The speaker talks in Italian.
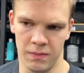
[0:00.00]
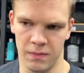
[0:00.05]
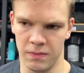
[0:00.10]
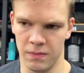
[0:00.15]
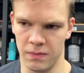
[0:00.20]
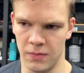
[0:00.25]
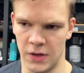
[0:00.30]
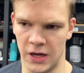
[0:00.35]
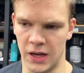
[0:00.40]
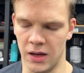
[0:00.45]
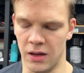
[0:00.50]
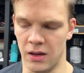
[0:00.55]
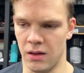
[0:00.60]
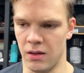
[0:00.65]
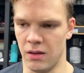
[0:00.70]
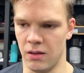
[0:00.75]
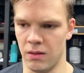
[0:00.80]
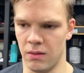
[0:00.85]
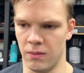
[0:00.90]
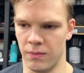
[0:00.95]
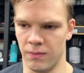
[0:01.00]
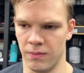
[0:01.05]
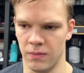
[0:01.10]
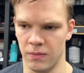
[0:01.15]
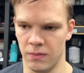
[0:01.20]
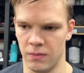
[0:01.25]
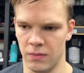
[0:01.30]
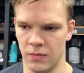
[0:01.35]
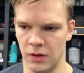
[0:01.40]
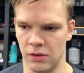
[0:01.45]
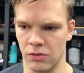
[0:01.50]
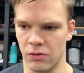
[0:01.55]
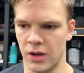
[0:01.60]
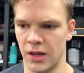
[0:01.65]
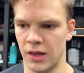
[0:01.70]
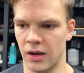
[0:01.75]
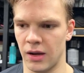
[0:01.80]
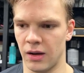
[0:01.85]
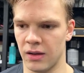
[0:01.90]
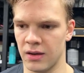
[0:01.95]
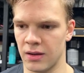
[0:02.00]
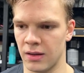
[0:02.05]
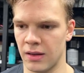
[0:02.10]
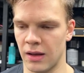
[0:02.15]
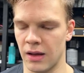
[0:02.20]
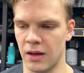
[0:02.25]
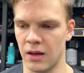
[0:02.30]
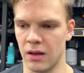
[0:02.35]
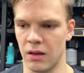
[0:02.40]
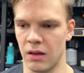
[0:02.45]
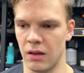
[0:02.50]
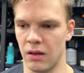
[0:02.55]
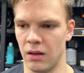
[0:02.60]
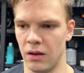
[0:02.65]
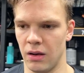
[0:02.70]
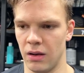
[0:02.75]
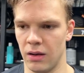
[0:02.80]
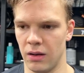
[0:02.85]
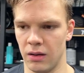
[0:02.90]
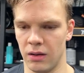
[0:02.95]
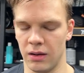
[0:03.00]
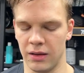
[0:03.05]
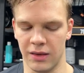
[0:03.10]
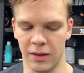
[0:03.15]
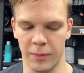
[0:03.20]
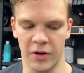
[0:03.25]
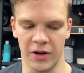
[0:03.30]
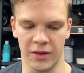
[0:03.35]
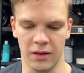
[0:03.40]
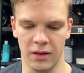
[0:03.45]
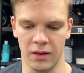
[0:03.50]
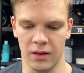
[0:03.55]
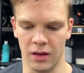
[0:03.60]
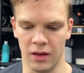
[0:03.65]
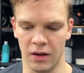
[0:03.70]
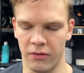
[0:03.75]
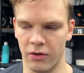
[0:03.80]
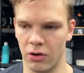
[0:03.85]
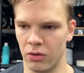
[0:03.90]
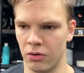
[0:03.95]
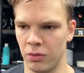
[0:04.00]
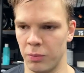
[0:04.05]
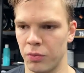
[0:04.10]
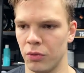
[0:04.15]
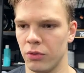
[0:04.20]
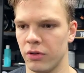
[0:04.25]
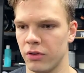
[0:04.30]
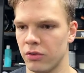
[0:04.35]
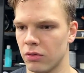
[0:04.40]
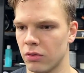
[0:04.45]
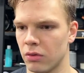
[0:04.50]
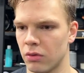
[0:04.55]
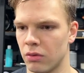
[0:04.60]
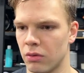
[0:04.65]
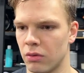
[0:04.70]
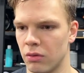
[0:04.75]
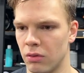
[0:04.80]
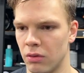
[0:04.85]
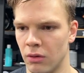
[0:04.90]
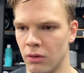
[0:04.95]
beh, in squadra in realtà eh, le tre partite a livello di punti sono,